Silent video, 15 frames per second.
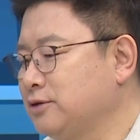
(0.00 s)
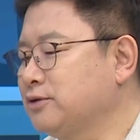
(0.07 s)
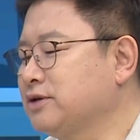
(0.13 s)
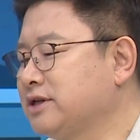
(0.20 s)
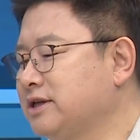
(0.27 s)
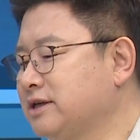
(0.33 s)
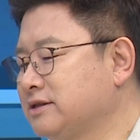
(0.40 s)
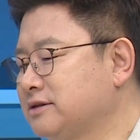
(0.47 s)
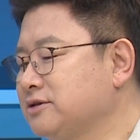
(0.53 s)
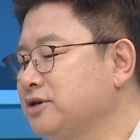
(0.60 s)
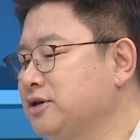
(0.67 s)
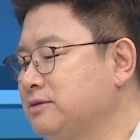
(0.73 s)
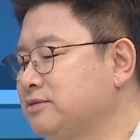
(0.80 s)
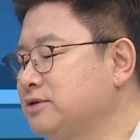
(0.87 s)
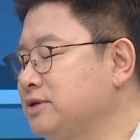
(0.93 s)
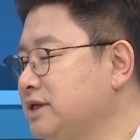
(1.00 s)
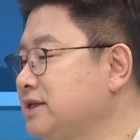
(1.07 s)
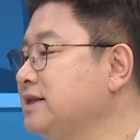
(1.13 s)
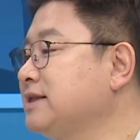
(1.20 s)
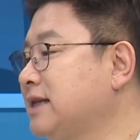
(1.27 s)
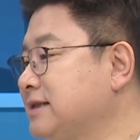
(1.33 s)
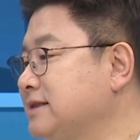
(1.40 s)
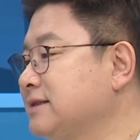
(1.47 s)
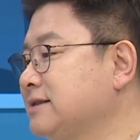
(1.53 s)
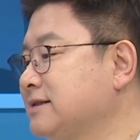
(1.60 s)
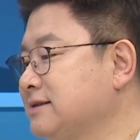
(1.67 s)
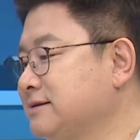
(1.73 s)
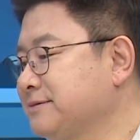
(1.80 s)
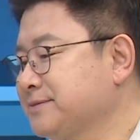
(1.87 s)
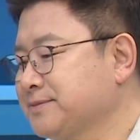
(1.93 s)
또 느끼거든요. 일부 리딩
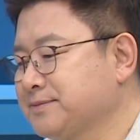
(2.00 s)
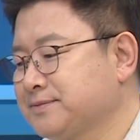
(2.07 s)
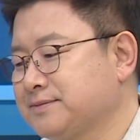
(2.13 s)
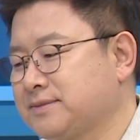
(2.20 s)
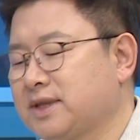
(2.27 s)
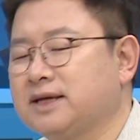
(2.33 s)
단지들은 네네. 네.